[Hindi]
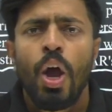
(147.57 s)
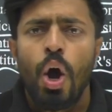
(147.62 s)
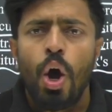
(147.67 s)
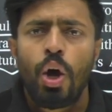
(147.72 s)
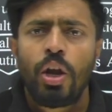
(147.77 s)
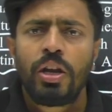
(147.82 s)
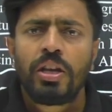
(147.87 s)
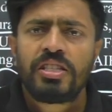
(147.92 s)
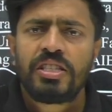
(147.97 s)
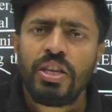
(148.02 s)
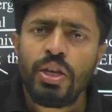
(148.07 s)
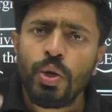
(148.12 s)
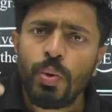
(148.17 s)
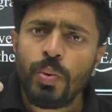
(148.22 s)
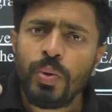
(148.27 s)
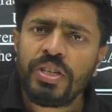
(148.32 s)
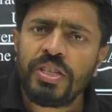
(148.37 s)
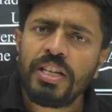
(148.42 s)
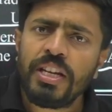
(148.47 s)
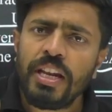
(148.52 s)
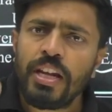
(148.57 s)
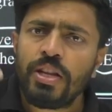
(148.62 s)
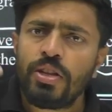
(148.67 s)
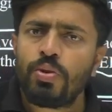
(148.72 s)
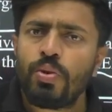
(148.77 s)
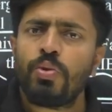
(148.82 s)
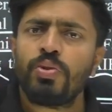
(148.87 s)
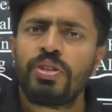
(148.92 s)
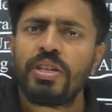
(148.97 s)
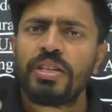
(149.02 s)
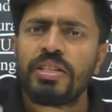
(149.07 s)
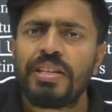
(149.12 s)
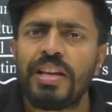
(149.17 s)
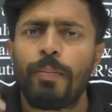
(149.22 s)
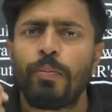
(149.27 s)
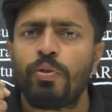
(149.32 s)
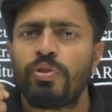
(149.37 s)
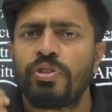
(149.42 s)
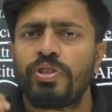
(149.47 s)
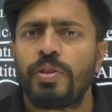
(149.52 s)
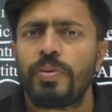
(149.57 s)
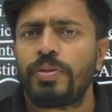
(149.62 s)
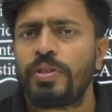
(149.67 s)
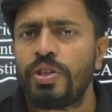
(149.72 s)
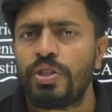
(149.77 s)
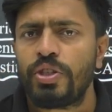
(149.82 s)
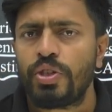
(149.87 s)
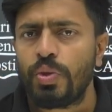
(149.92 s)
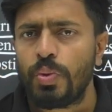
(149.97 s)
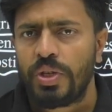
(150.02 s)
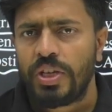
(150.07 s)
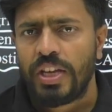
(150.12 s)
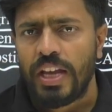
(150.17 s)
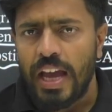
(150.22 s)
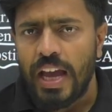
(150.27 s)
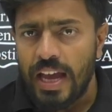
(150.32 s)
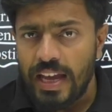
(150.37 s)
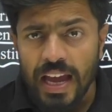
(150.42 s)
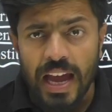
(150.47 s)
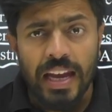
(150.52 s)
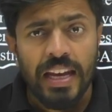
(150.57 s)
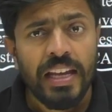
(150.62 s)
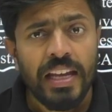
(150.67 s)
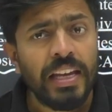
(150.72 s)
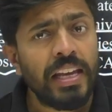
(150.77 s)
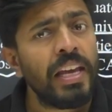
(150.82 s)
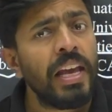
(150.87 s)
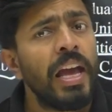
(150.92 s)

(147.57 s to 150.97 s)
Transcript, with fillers: और सी e ने जो है उस एग्ज़ाम को सब्सटीट्यूट किया है यानी कि